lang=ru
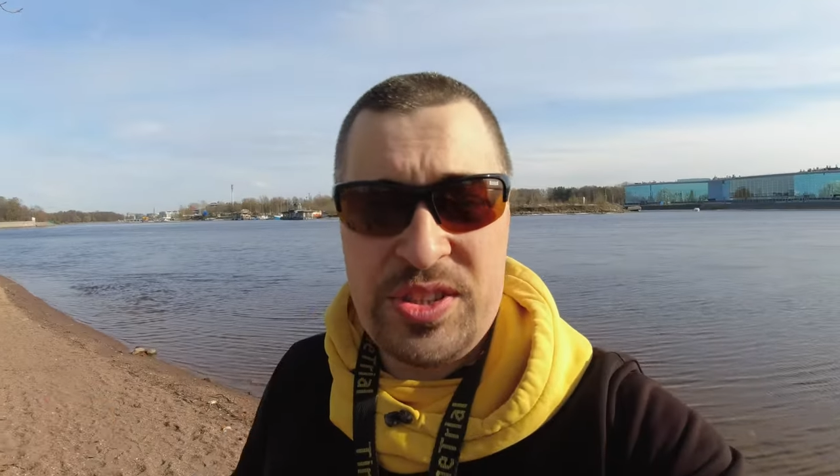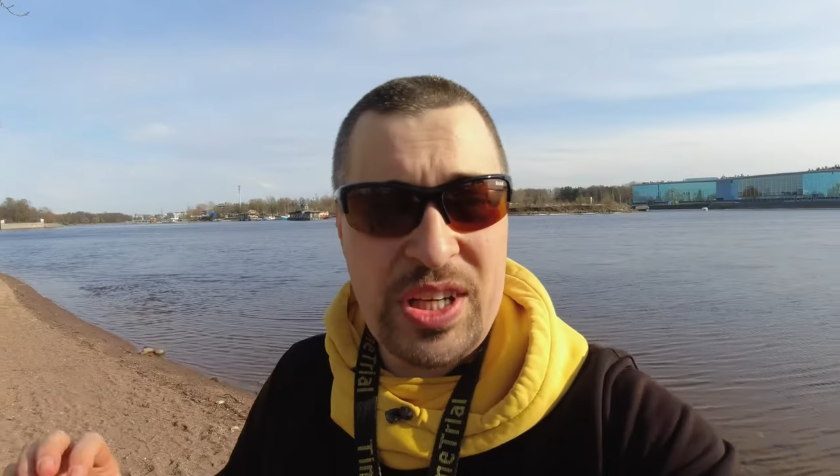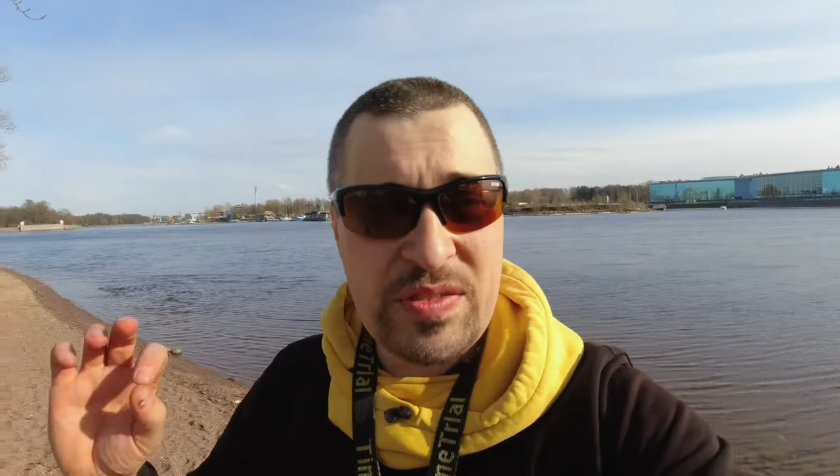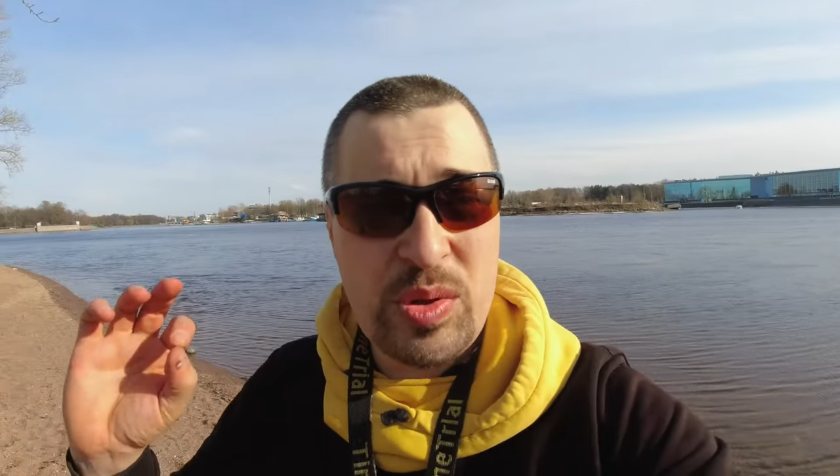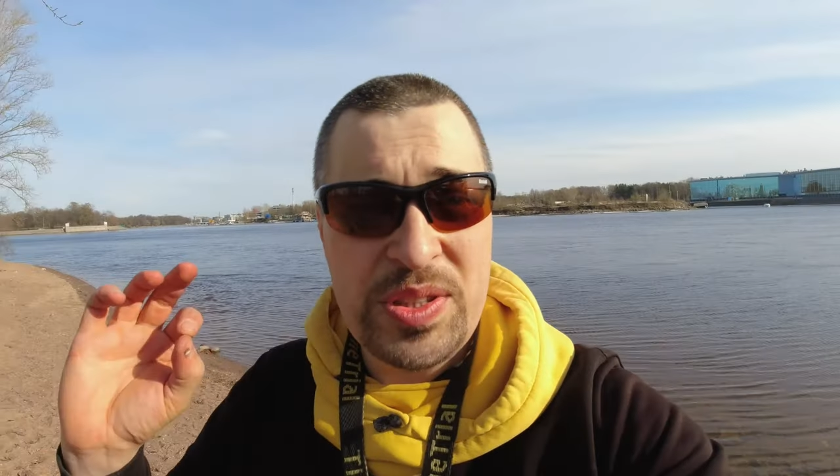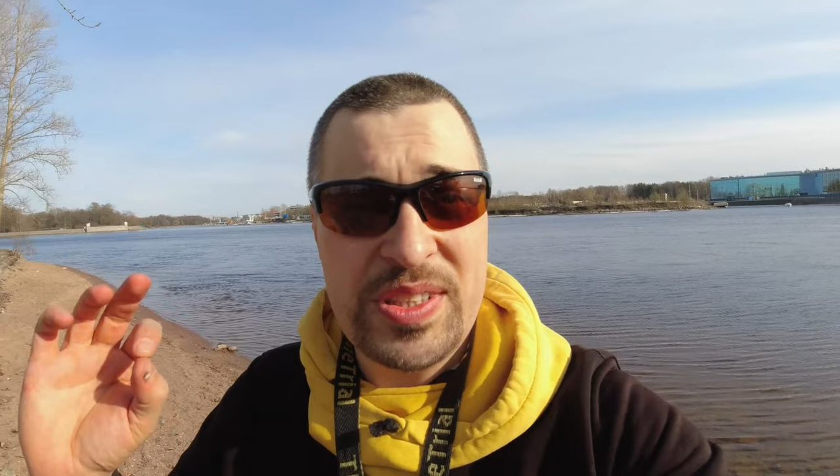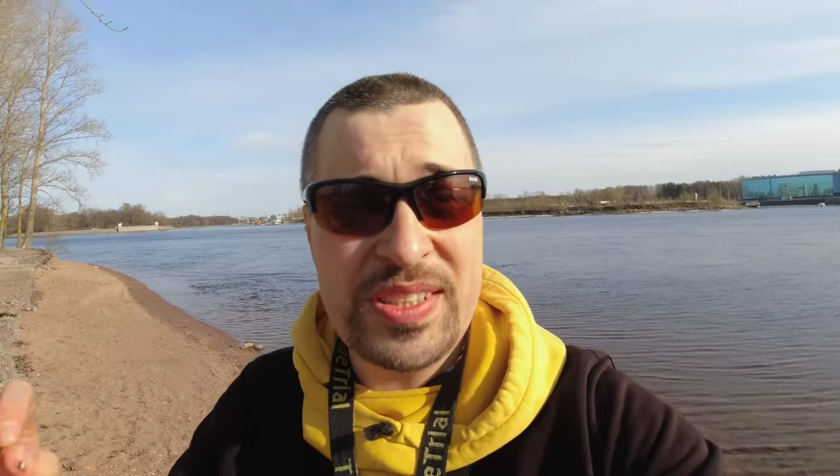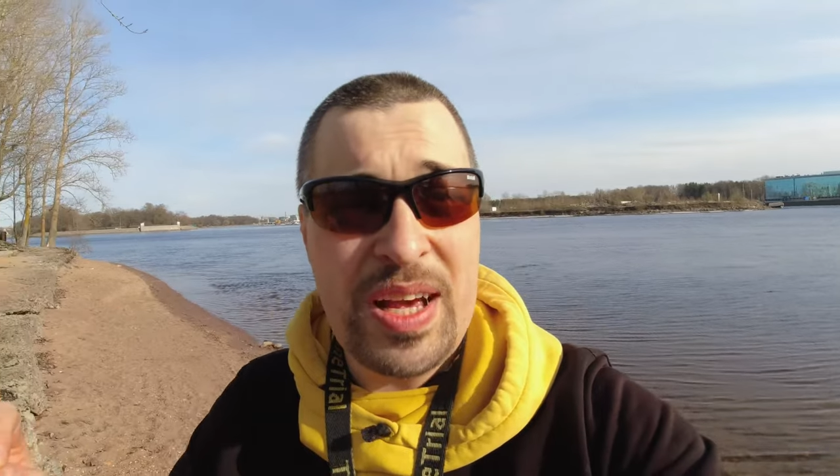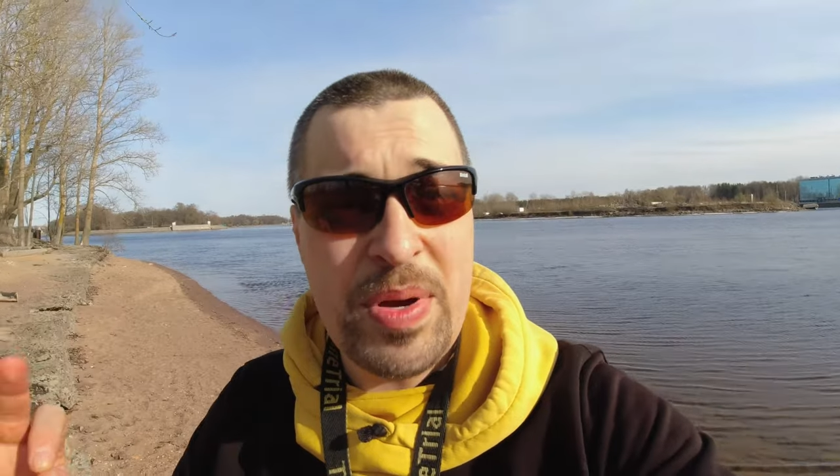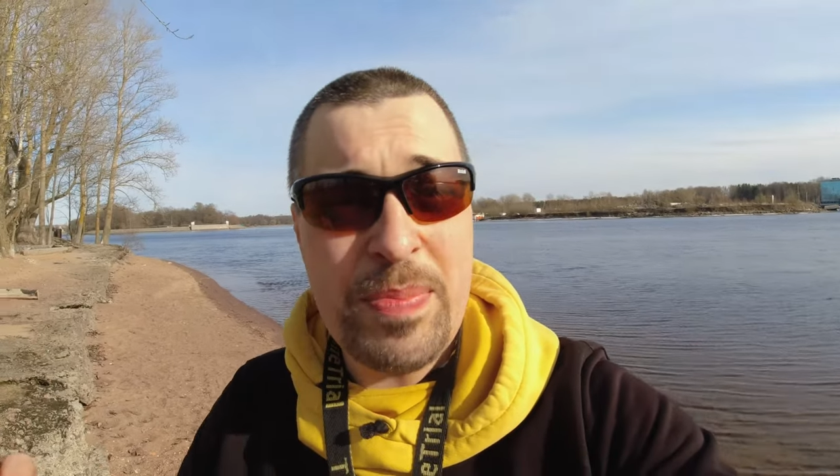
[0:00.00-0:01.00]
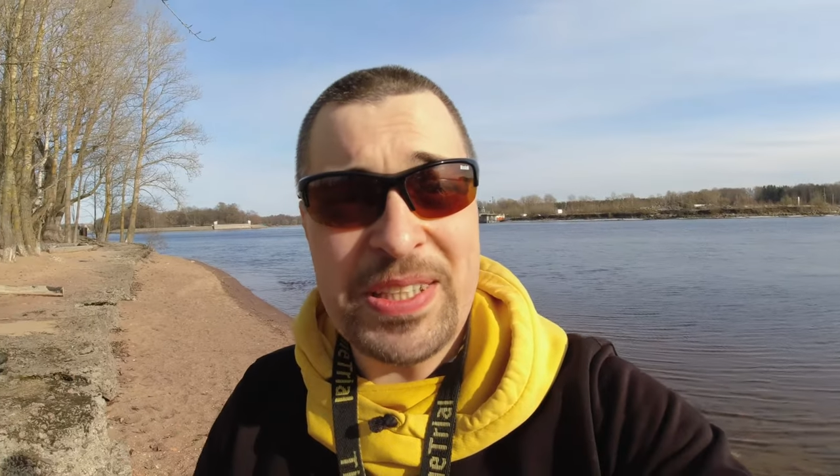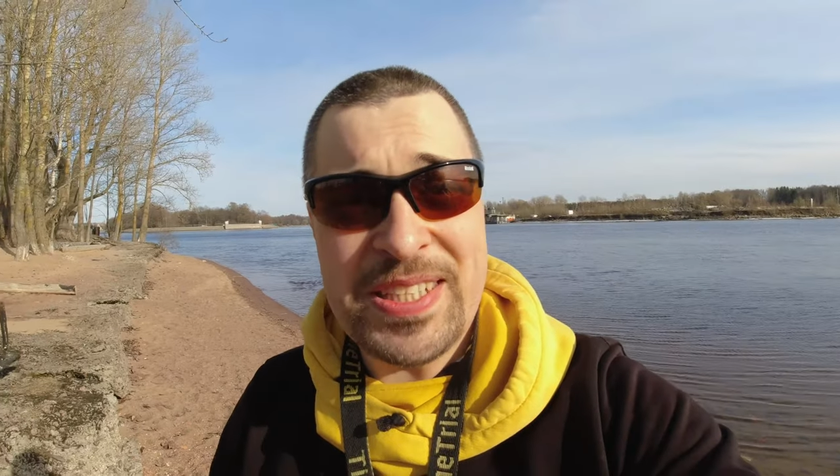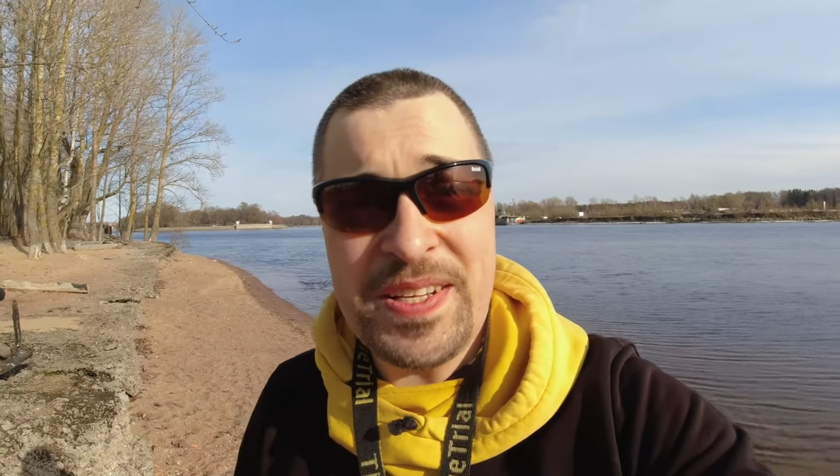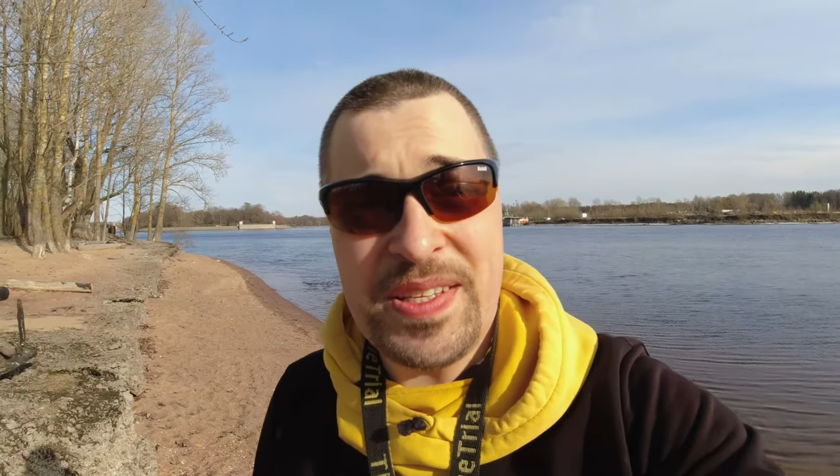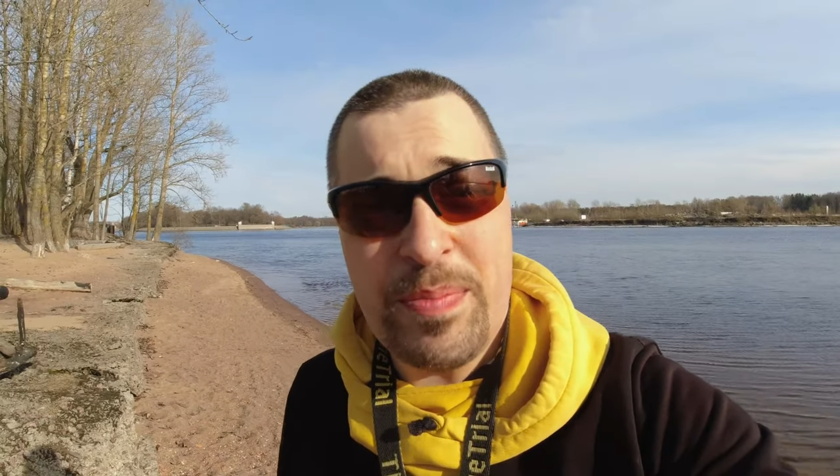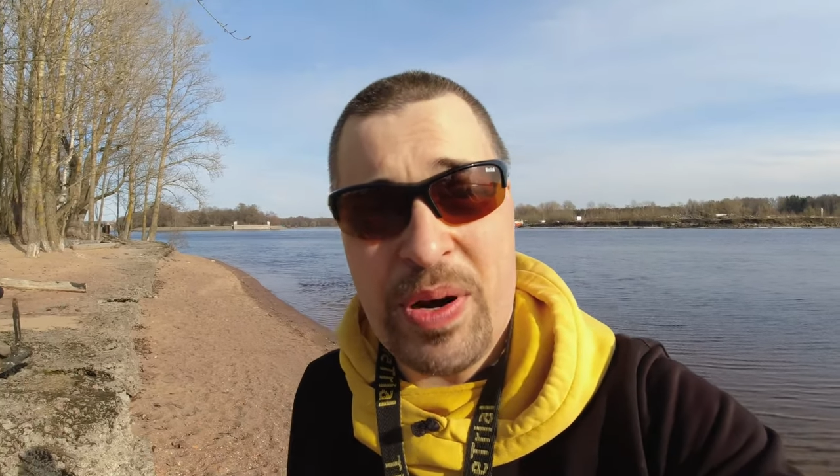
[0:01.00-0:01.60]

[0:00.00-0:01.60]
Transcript: Сейчас носятся самые последние